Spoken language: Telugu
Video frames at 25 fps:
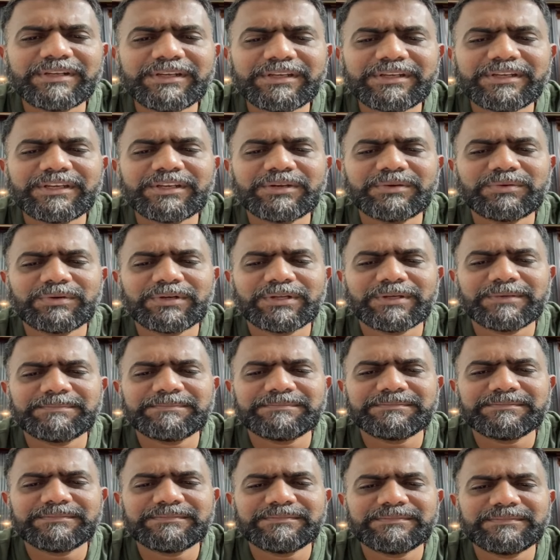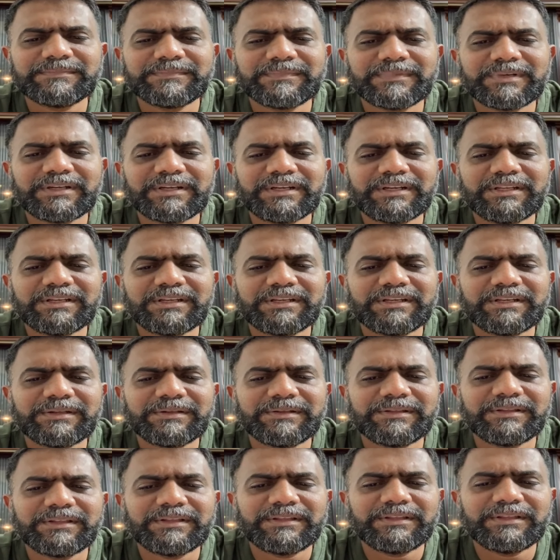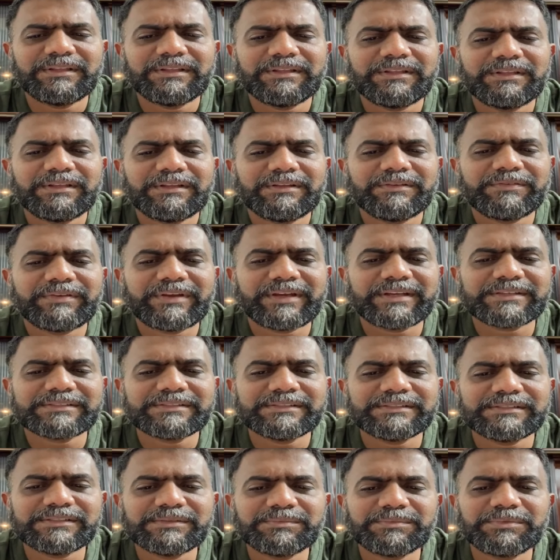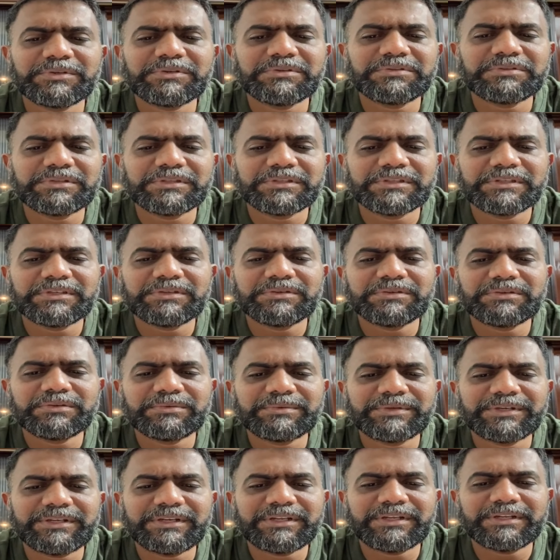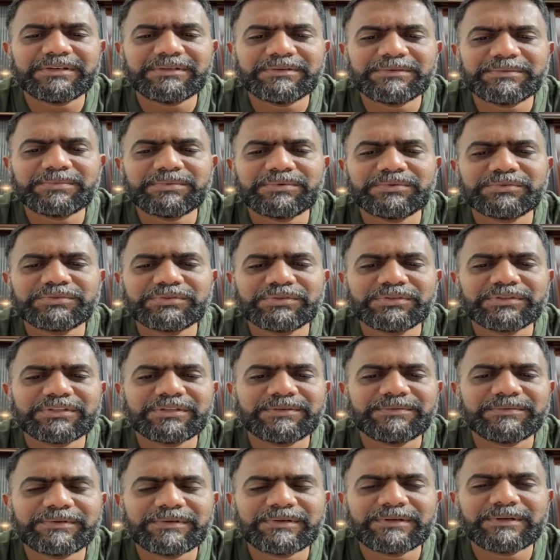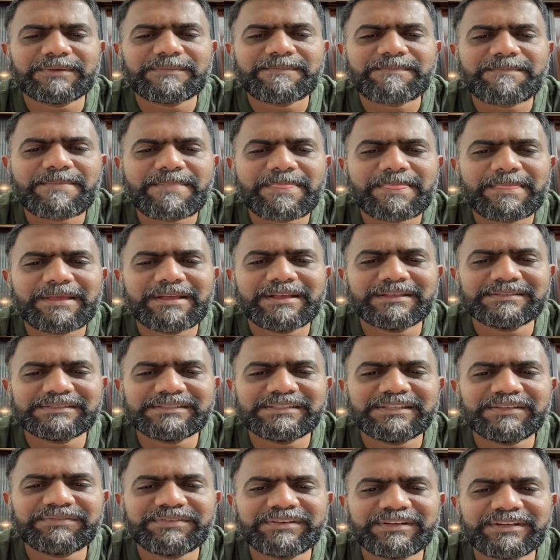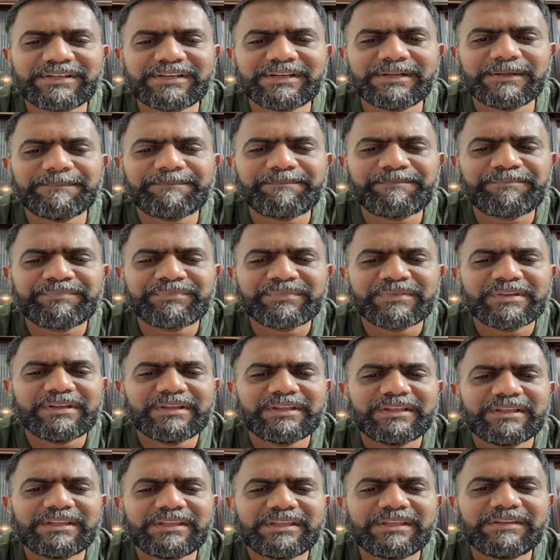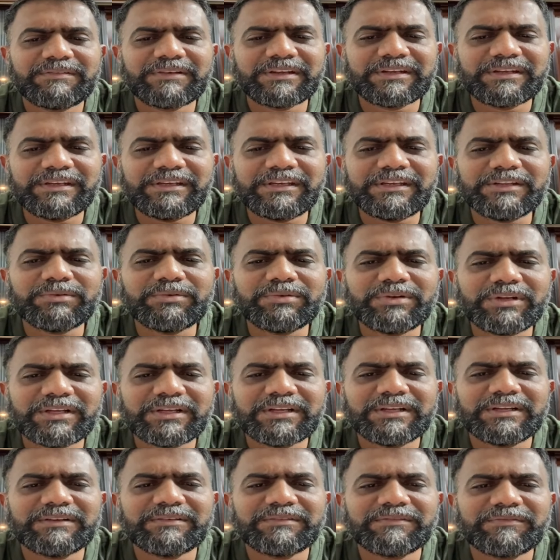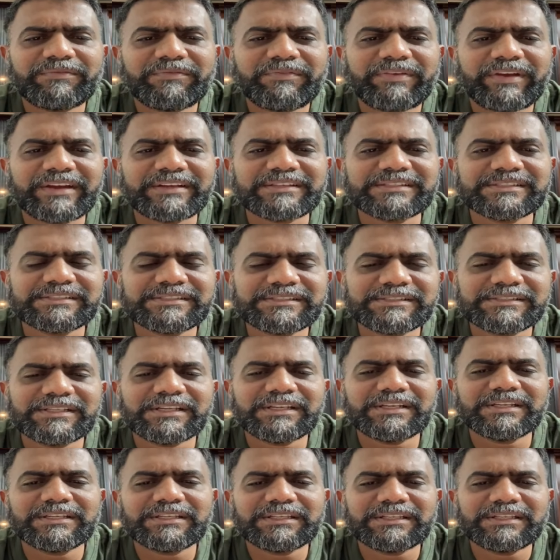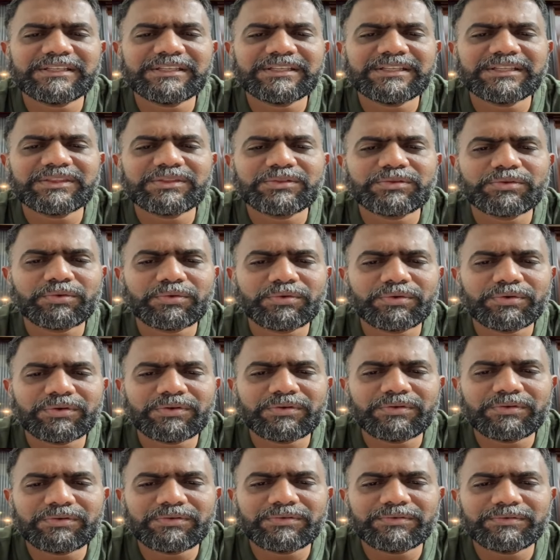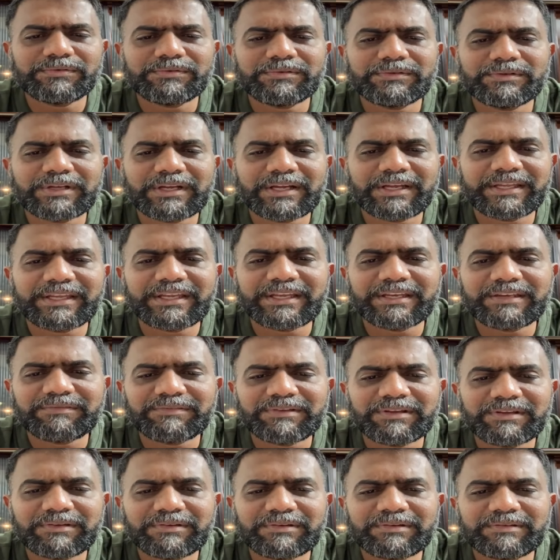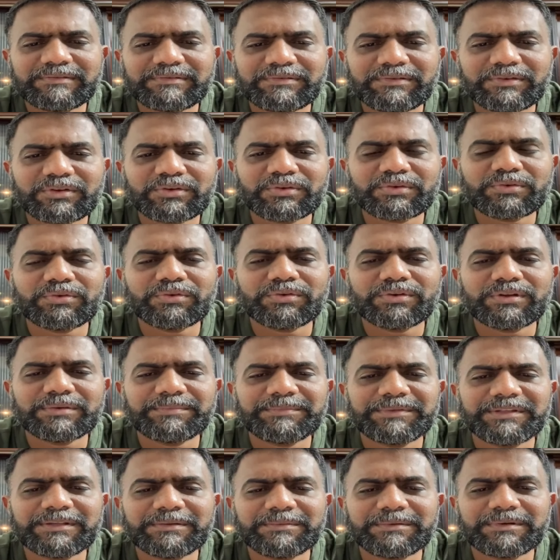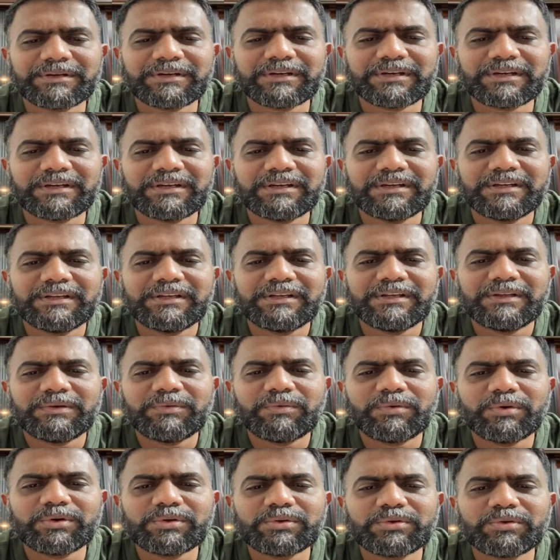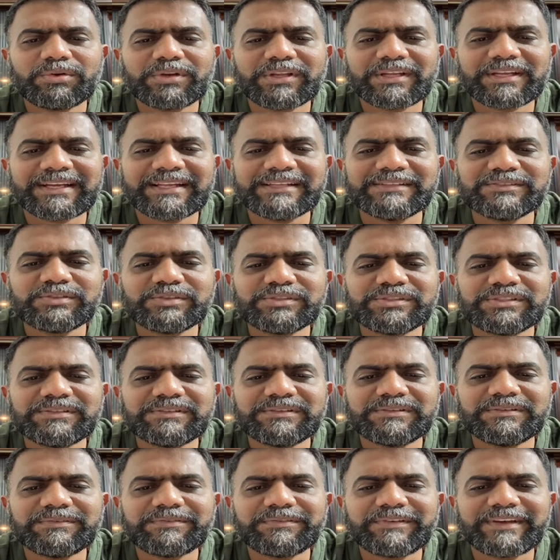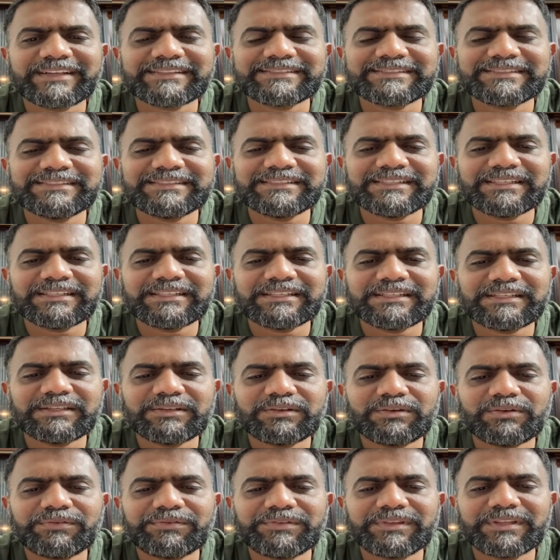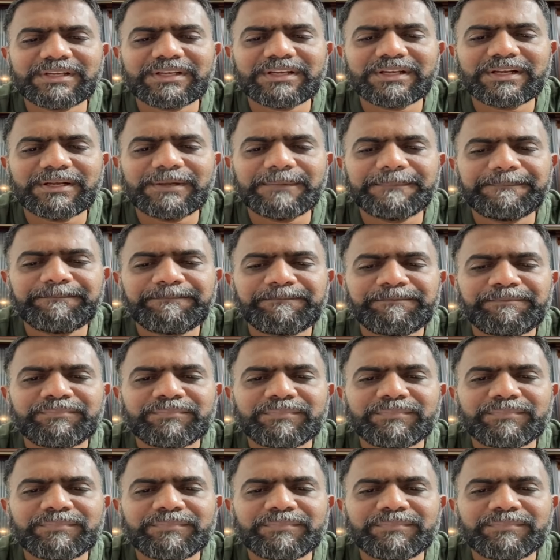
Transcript: ఇవన్నిటినీ కూడా అండ్ ఫ్యాక్షనిజం పెరుగుతుందని ఎవరో పెట్టారు పురుషోత్తమ ఎస్ డెఫినెట్గా ఇవన్నీ కూడా ఫ్యాక్షనిజానికి తోడుగు అయ్యేటివే ఒకరికొకరి మీద ఒకటి ఒకటి కలిసి వచ్చి ఫ్యాక్షనిజానికి ఇంకో విధంగా